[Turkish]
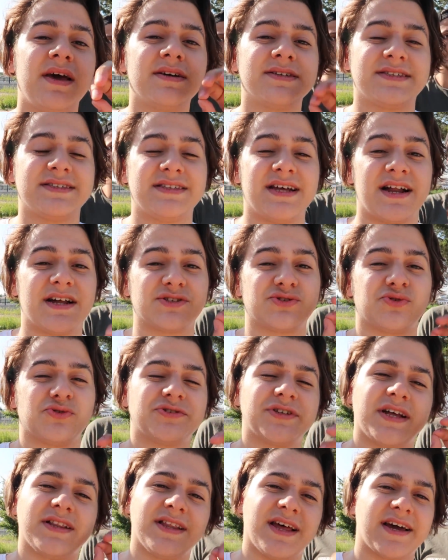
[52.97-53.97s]
Sizlerden çok
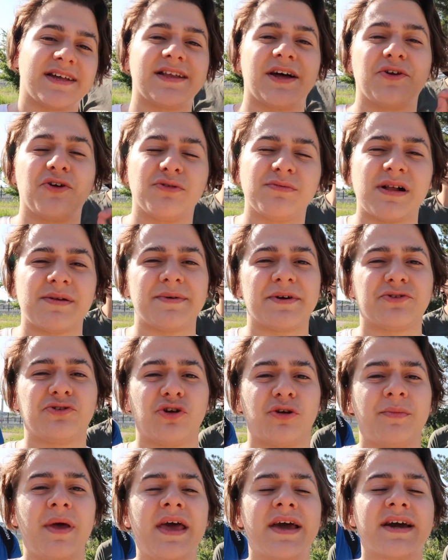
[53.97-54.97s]
güzel like'lar, yorumlar bekliyorum.